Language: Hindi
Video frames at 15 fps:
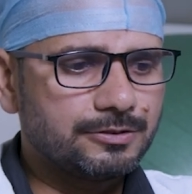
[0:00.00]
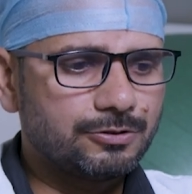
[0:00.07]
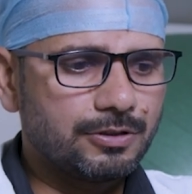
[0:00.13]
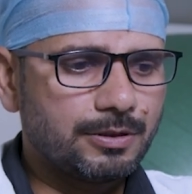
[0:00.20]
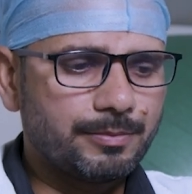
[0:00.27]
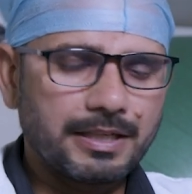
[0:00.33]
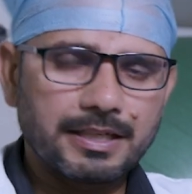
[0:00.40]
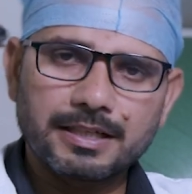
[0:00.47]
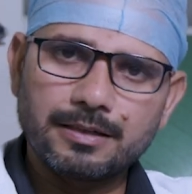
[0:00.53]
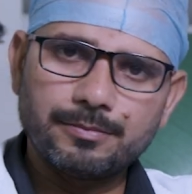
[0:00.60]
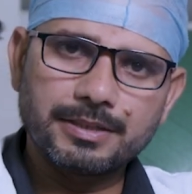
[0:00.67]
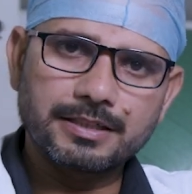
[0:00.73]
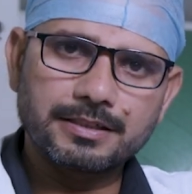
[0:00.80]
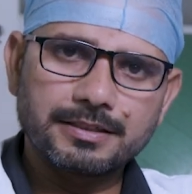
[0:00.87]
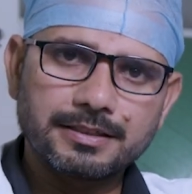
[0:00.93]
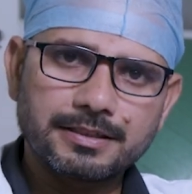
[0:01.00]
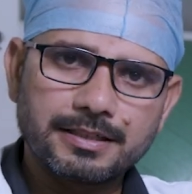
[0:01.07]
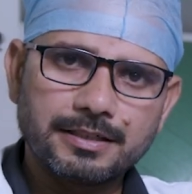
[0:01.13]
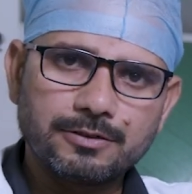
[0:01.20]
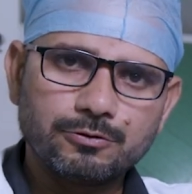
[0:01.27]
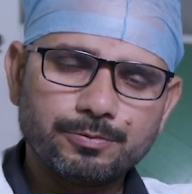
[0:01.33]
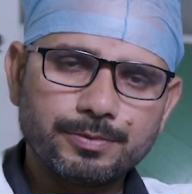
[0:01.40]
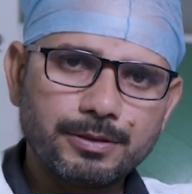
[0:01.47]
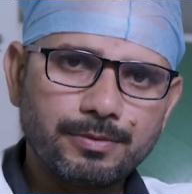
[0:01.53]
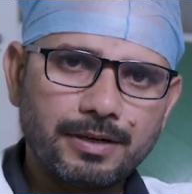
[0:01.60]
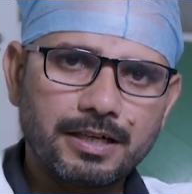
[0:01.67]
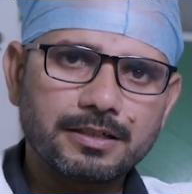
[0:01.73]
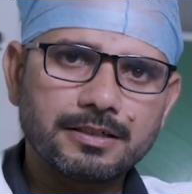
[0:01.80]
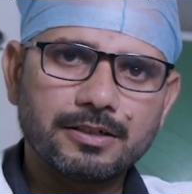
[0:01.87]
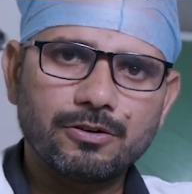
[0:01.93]
जो हमारे कमर के ऊपरी
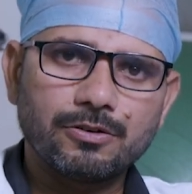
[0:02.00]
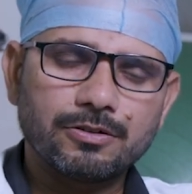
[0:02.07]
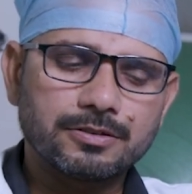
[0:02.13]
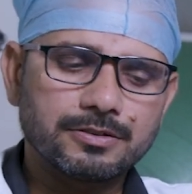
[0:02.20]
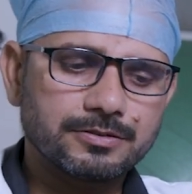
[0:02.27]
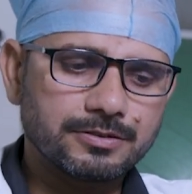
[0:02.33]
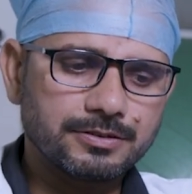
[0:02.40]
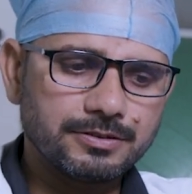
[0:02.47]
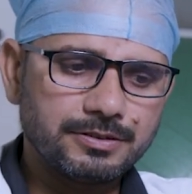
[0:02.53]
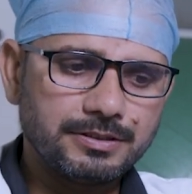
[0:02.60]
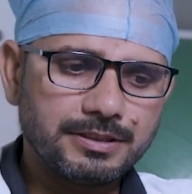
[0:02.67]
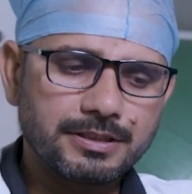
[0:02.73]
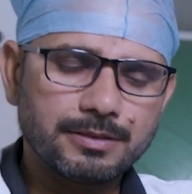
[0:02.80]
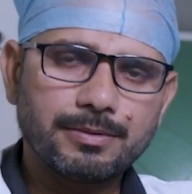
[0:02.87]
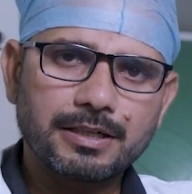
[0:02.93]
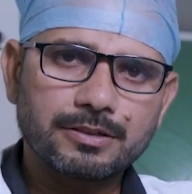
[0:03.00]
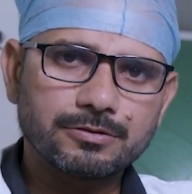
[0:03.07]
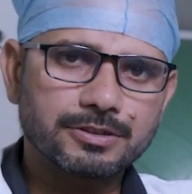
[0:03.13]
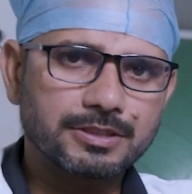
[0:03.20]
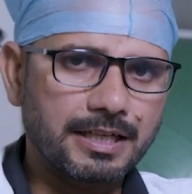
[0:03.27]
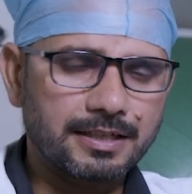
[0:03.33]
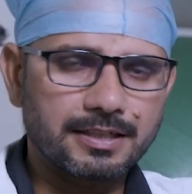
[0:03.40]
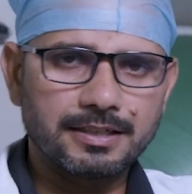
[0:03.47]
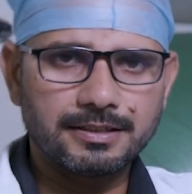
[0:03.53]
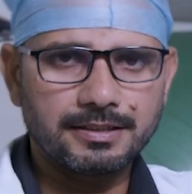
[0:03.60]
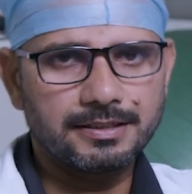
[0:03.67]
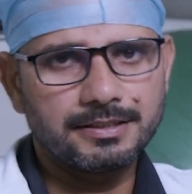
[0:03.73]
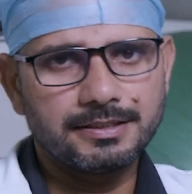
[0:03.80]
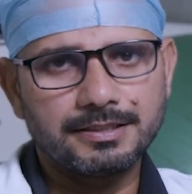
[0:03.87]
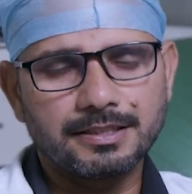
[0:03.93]
भाग और नीचे भाग को सैक्रल
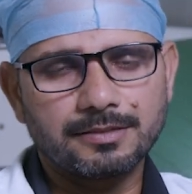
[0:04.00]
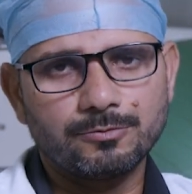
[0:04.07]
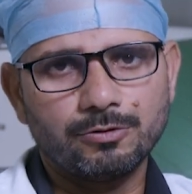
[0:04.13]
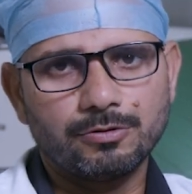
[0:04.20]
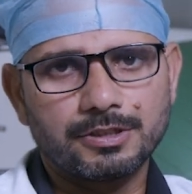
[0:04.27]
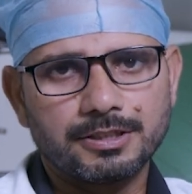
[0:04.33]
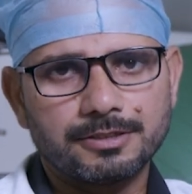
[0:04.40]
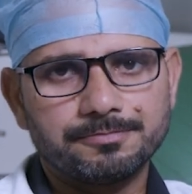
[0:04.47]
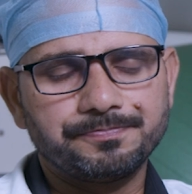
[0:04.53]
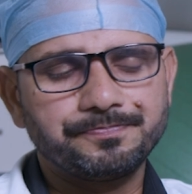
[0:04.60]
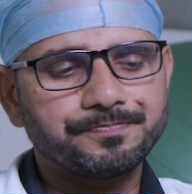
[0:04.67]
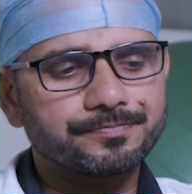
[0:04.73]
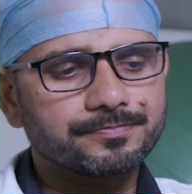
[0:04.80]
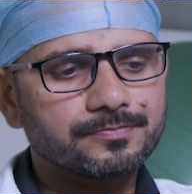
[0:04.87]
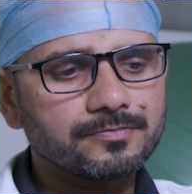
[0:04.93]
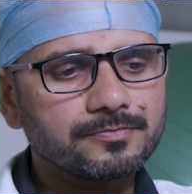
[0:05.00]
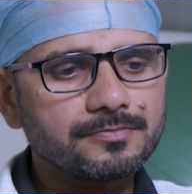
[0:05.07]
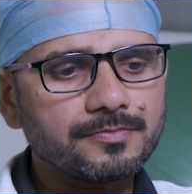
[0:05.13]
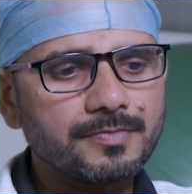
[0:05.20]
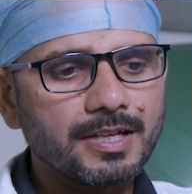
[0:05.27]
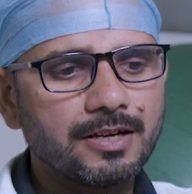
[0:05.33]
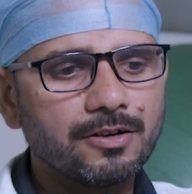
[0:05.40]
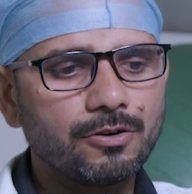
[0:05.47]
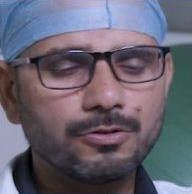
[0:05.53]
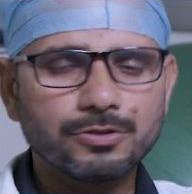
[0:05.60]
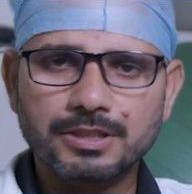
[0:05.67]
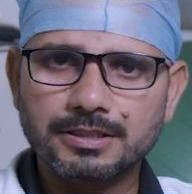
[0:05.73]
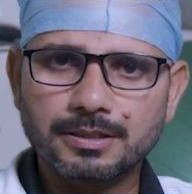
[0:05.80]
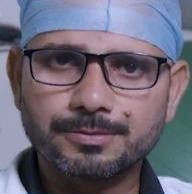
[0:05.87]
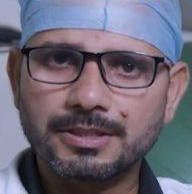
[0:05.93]
रीजन बोलते हैं और
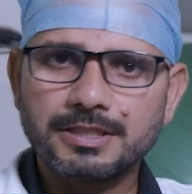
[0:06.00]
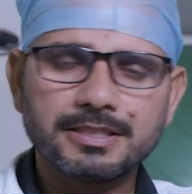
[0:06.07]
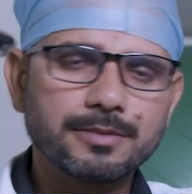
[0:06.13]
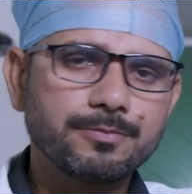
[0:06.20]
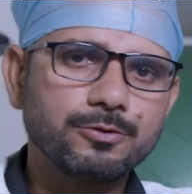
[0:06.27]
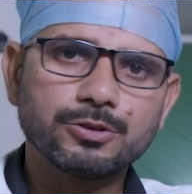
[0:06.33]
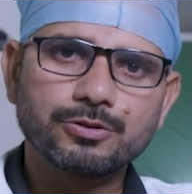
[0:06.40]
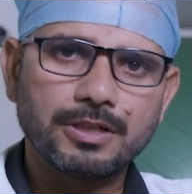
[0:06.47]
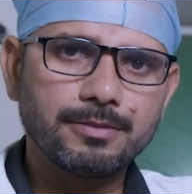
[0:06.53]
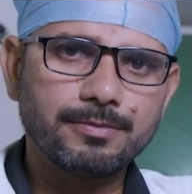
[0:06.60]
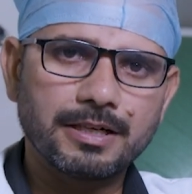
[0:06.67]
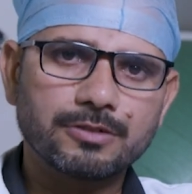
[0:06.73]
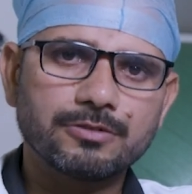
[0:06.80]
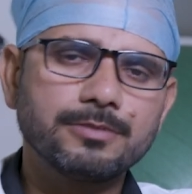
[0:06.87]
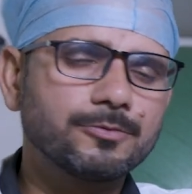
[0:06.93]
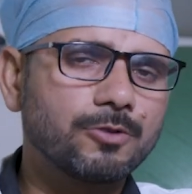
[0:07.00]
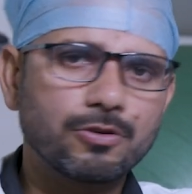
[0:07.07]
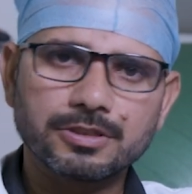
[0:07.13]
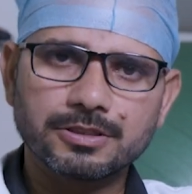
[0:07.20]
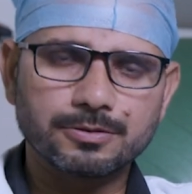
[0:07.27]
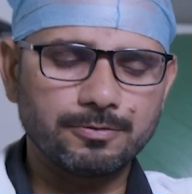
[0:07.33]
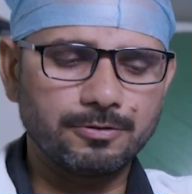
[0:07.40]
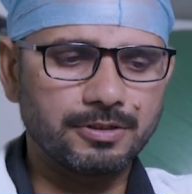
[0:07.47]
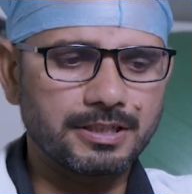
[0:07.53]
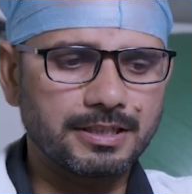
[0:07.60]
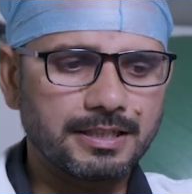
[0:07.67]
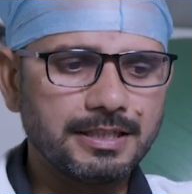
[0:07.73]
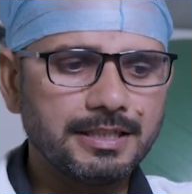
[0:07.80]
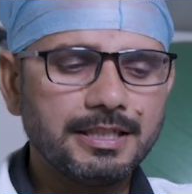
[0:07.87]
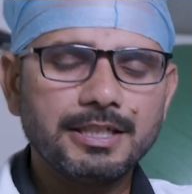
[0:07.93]
उसके सबसे नीचे पूछ वाली भाग को हम कॉकिक्स बोलते
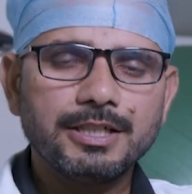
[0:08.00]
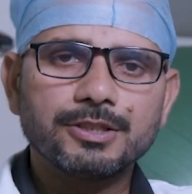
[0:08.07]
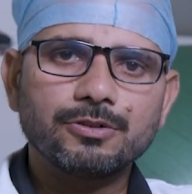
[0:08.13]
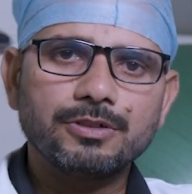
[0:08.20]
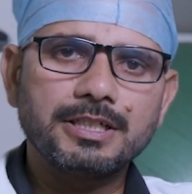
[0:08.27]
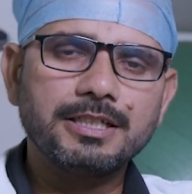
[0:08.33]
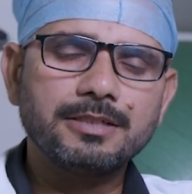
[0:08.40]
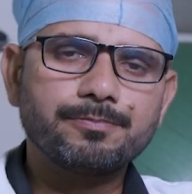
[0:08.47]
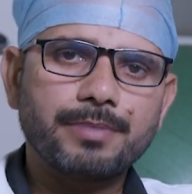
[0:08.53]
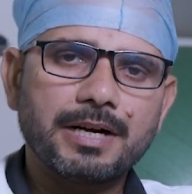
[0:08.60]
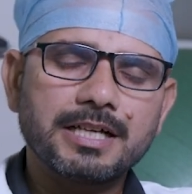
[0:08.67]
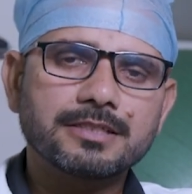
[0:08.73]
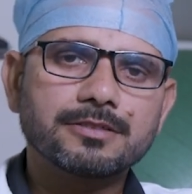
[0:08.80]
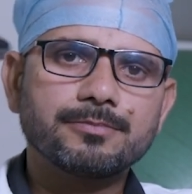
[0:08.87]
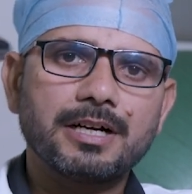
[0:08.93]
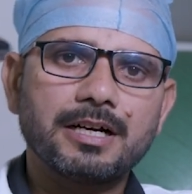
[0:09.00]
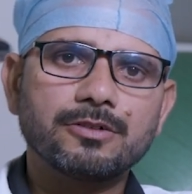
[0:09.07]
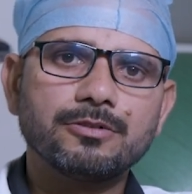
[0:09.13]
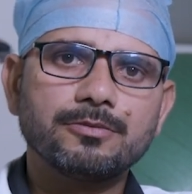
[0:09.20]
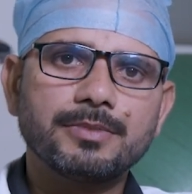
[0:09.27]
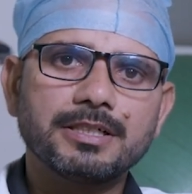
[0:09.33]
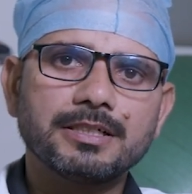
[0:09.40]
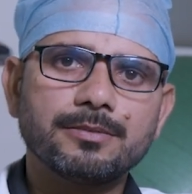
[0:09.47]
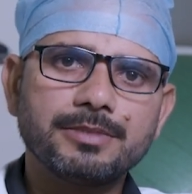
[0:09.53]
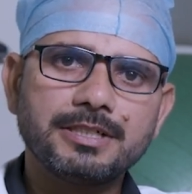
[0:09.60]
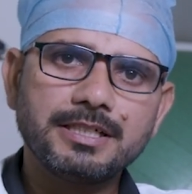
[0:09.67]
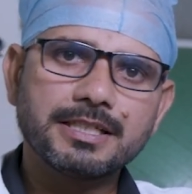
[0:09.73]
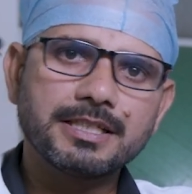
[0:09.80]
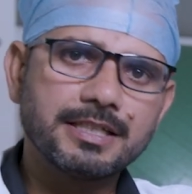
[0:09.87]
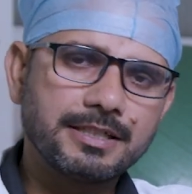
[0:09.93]
हैं तो इन पांच भागों में हम
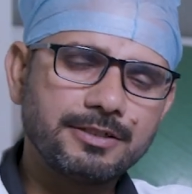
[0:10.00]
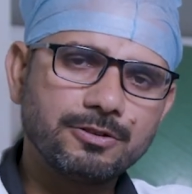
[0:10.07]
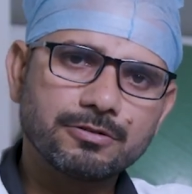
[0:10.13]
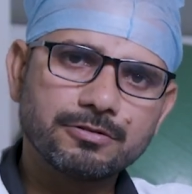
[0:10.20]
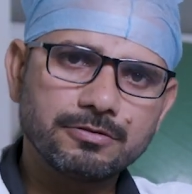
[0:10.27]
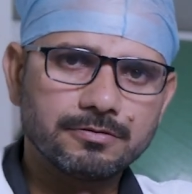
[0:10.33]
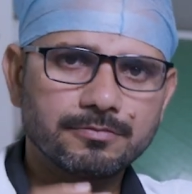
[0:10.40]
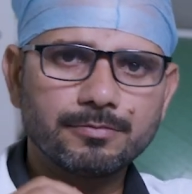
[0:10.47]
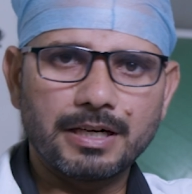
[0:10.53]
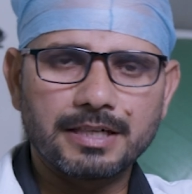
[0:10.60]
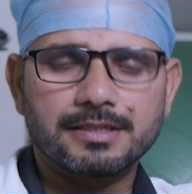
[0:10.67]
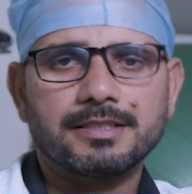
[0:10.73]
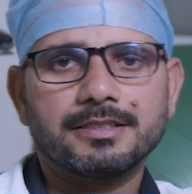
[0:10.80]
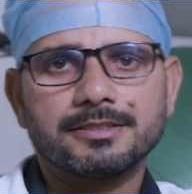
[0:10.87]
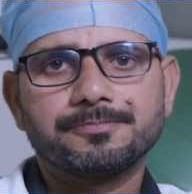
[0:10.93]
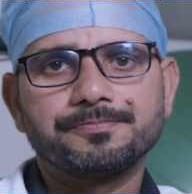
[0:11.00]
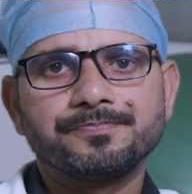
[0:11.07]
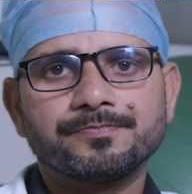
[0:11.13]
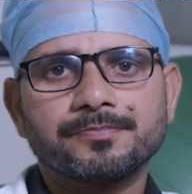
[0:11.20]
रीढ़ की हड्डियों को बांटते हैं